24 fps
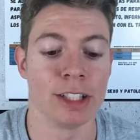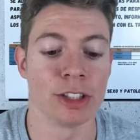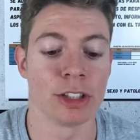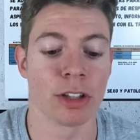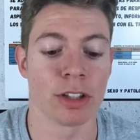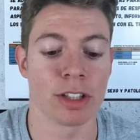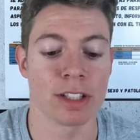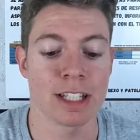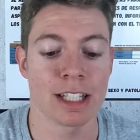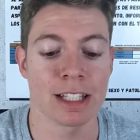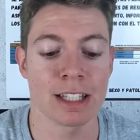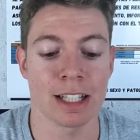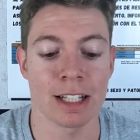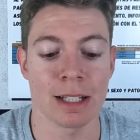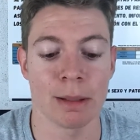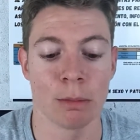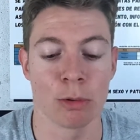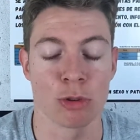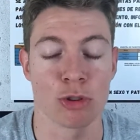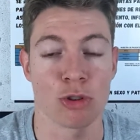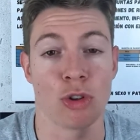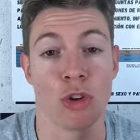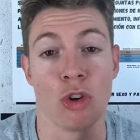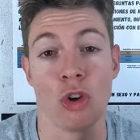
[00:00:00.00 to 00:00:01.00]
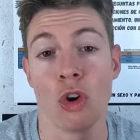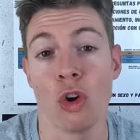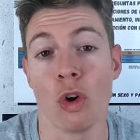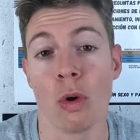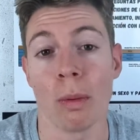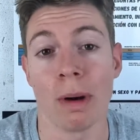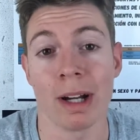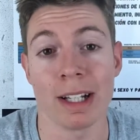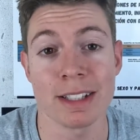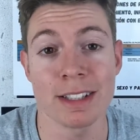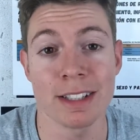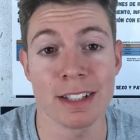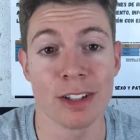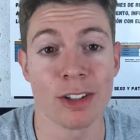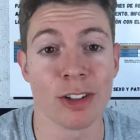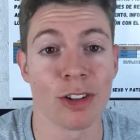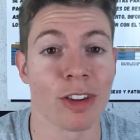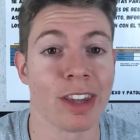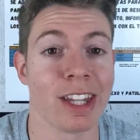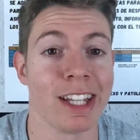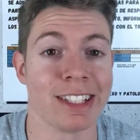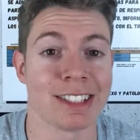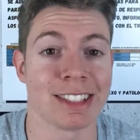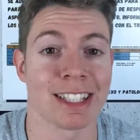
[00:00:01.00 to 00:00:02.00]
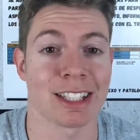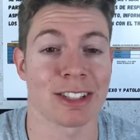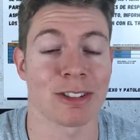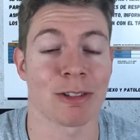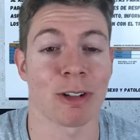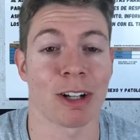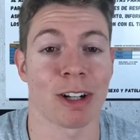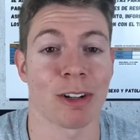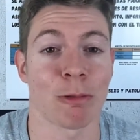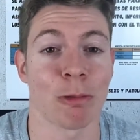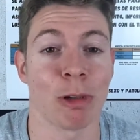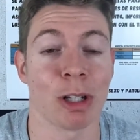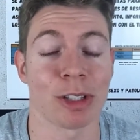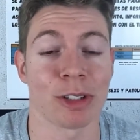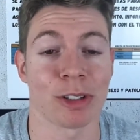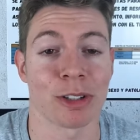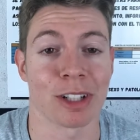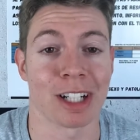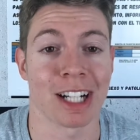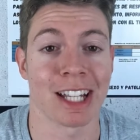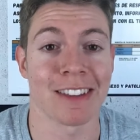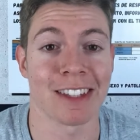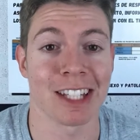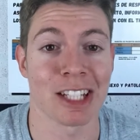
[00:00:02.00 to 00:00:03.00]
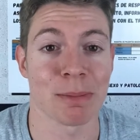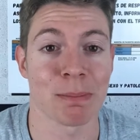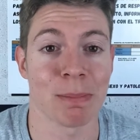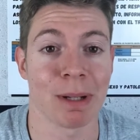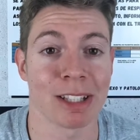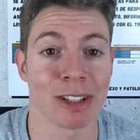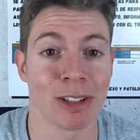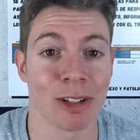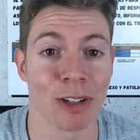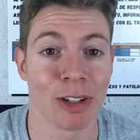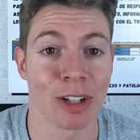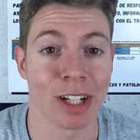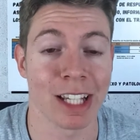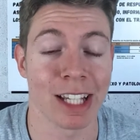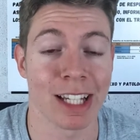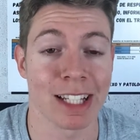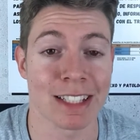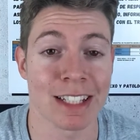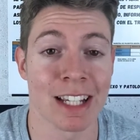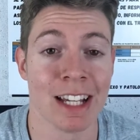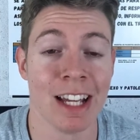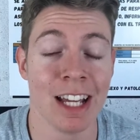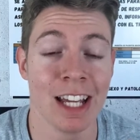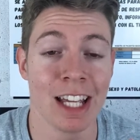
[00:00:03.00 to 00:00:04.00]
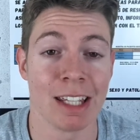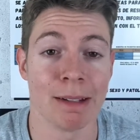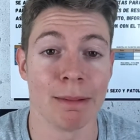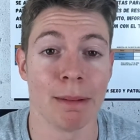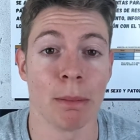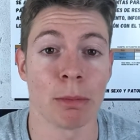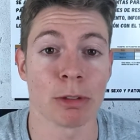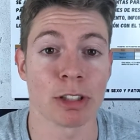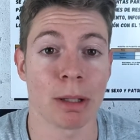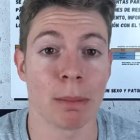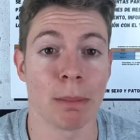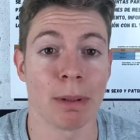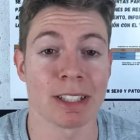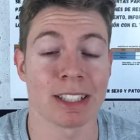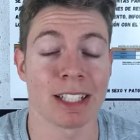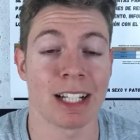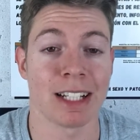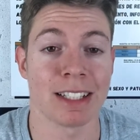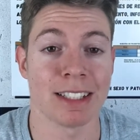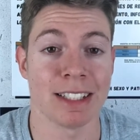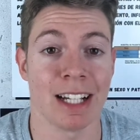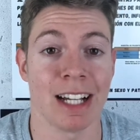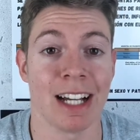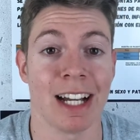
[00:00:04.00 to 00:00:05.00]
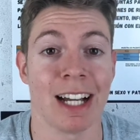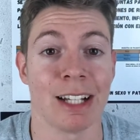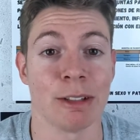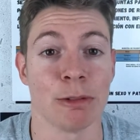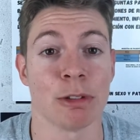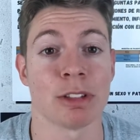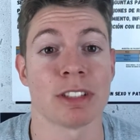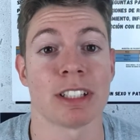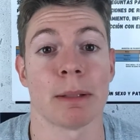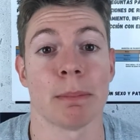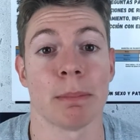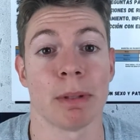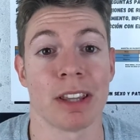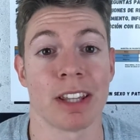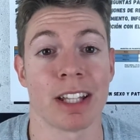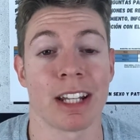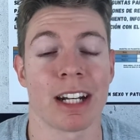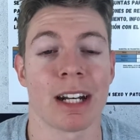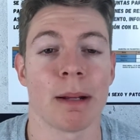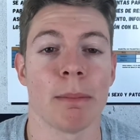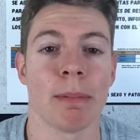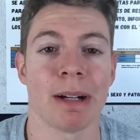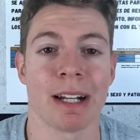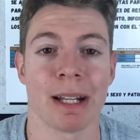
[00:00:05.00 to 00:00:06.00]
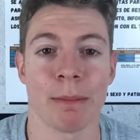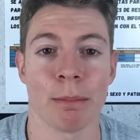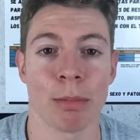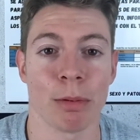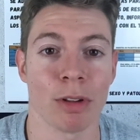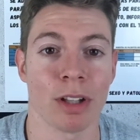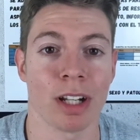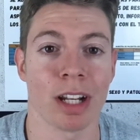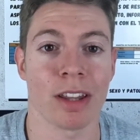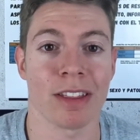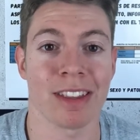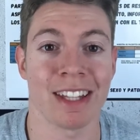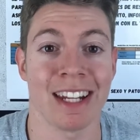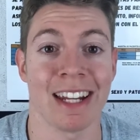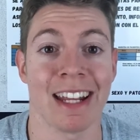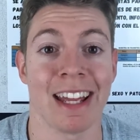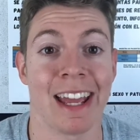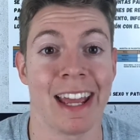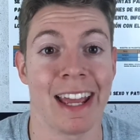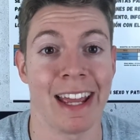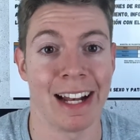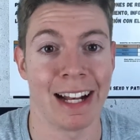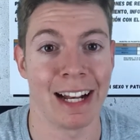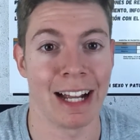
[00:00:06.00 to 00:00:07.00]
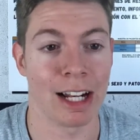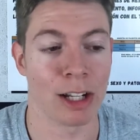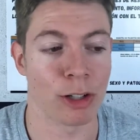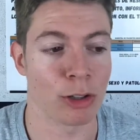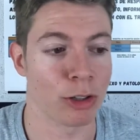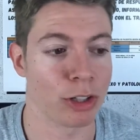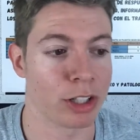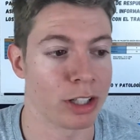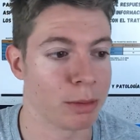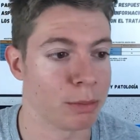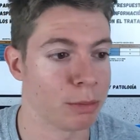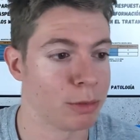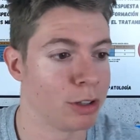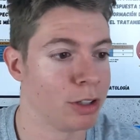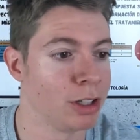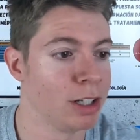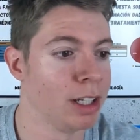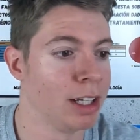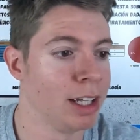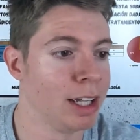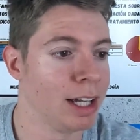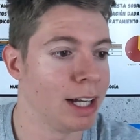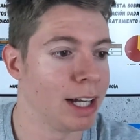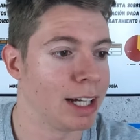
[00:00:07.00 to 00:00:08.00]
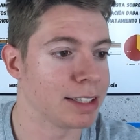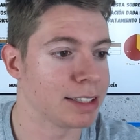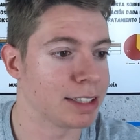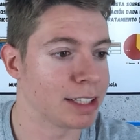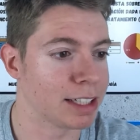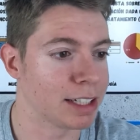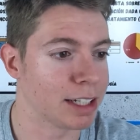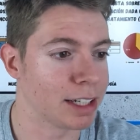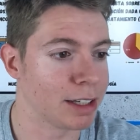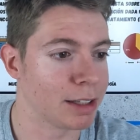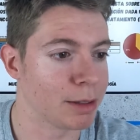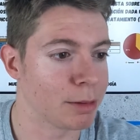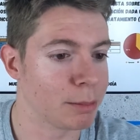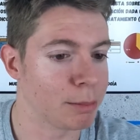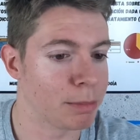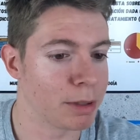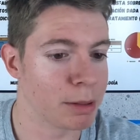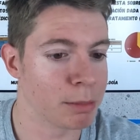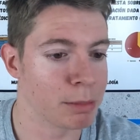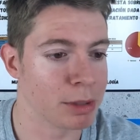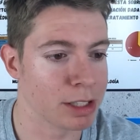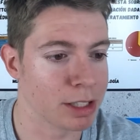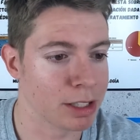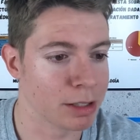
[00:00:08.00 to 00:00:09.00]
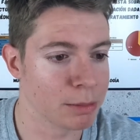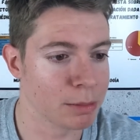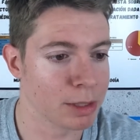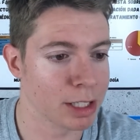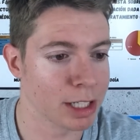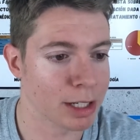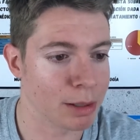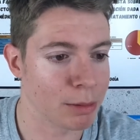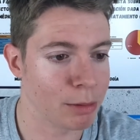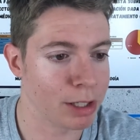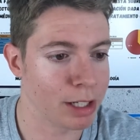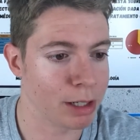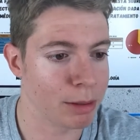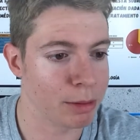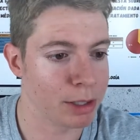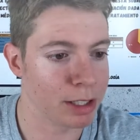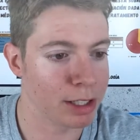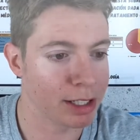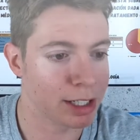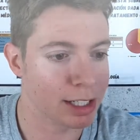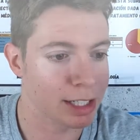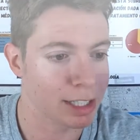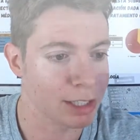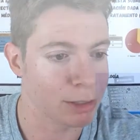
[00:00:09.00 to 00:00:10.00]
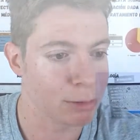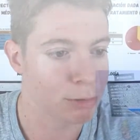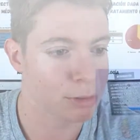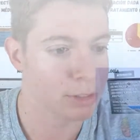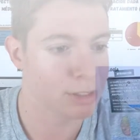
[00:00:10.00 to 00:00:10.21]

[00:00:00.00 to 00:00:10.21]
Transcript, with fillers: Entonces ya tenemos lo básico de estas cuatro grandes patologías y vamos a pasar ya a nuestra pizarra para poder hacer el algoritmo. Así que permitidme que voy a abrir aquí